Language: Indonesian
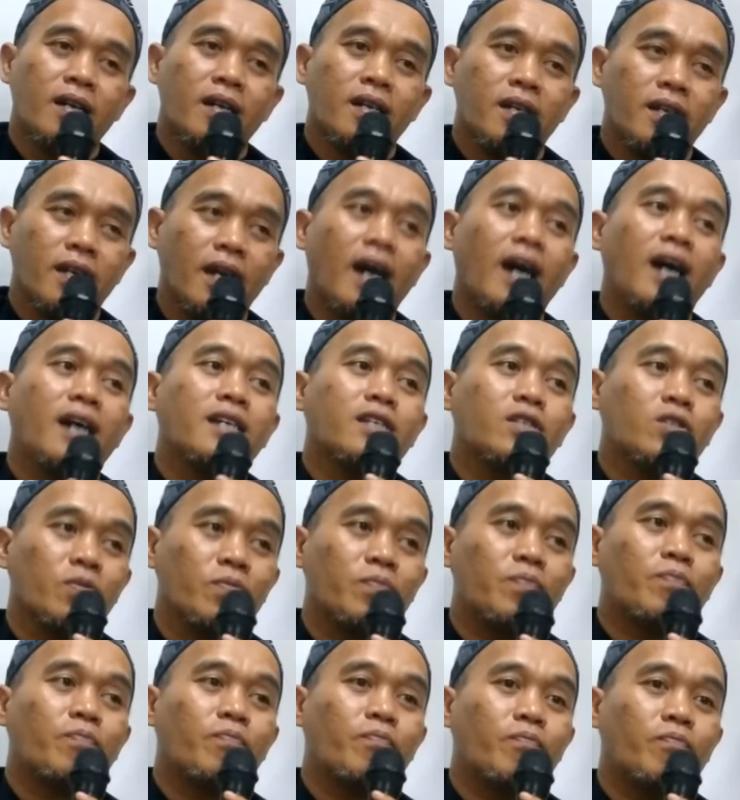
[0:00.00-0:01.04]
ya itu
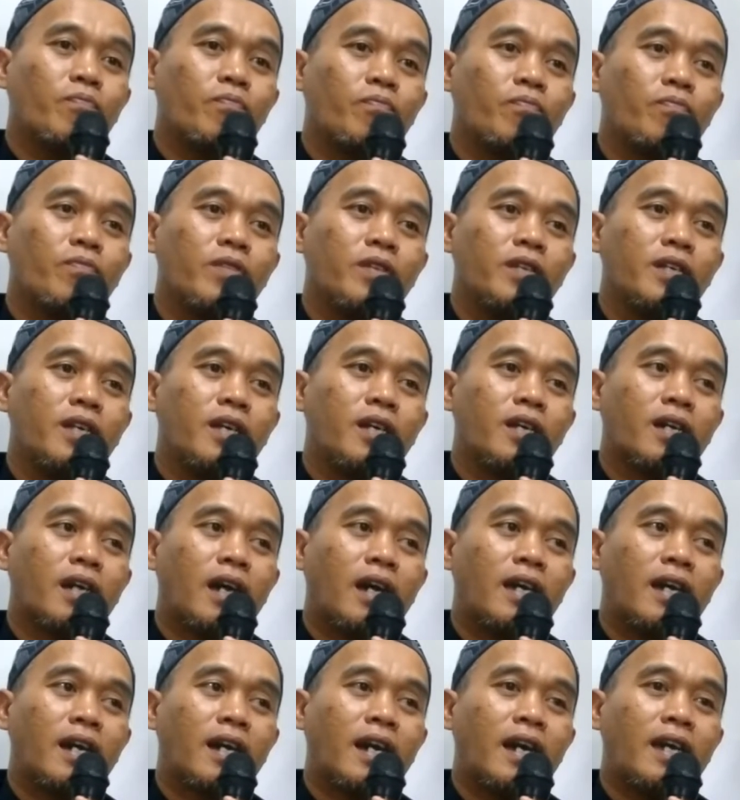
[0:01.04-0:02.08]

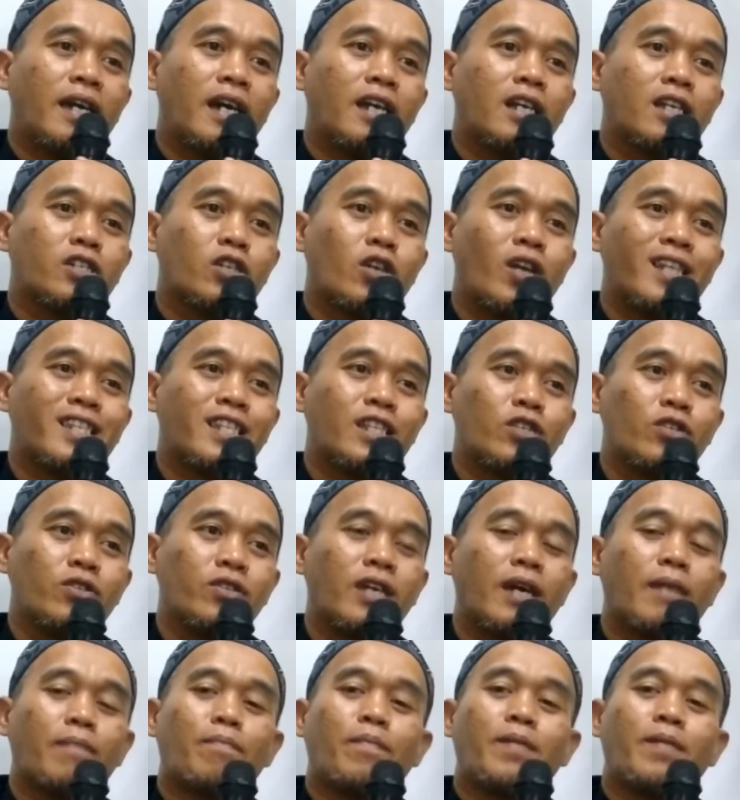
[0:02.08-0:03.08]
kayak kayak sholat itu ya